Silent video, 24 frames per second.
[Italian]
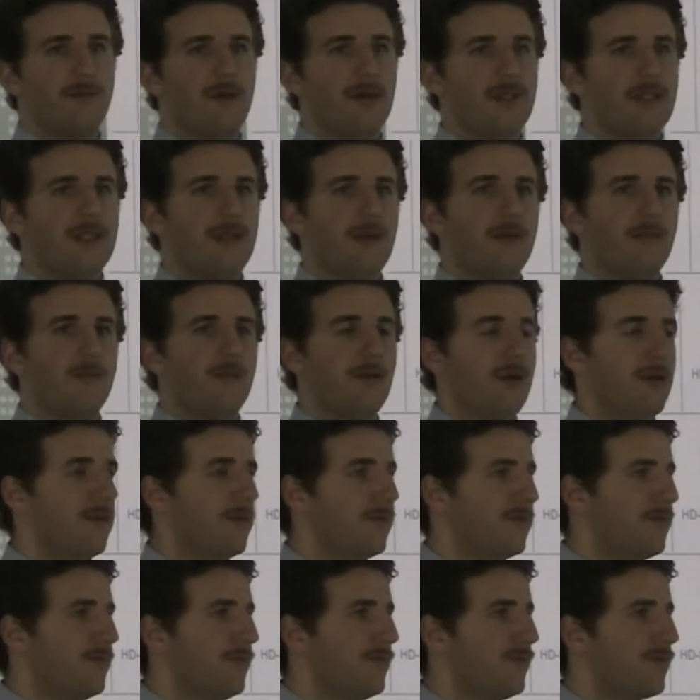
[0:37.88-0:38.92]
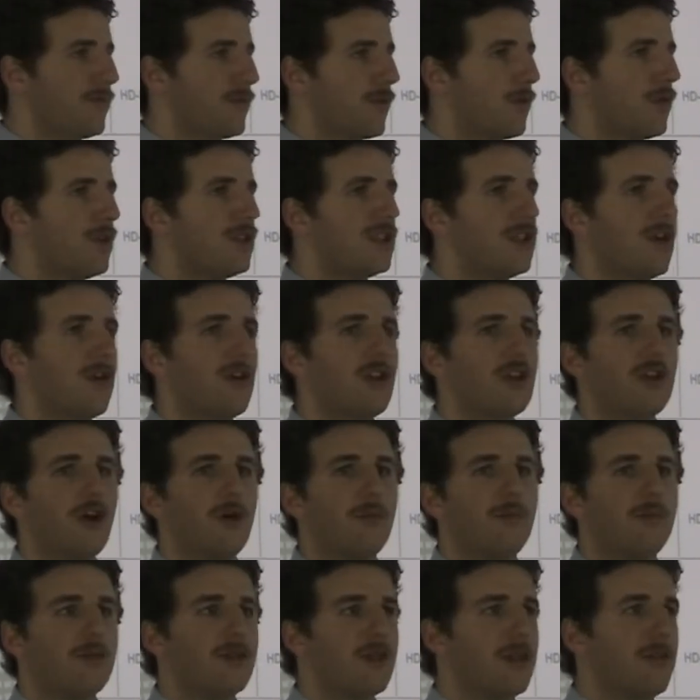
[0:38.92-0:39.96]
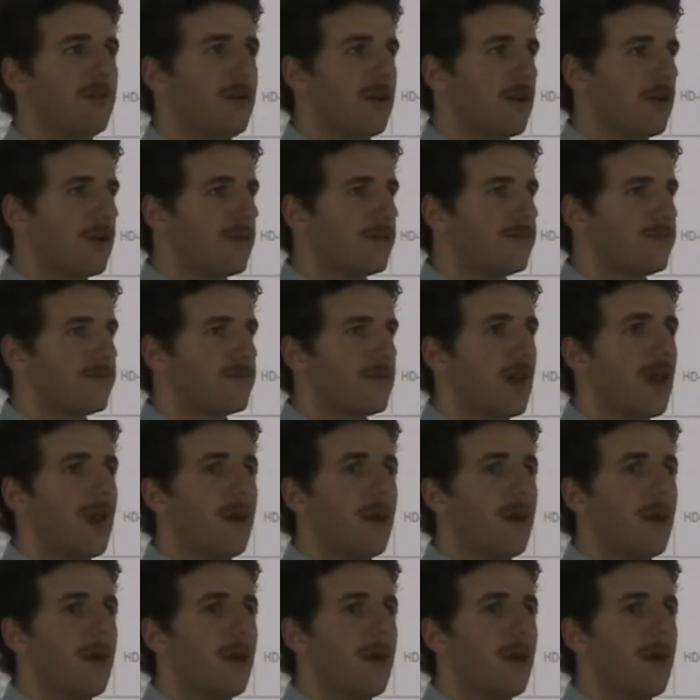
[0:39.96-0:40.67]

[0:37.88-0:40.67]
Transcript: per esempio. Questo è un intoppo tipico.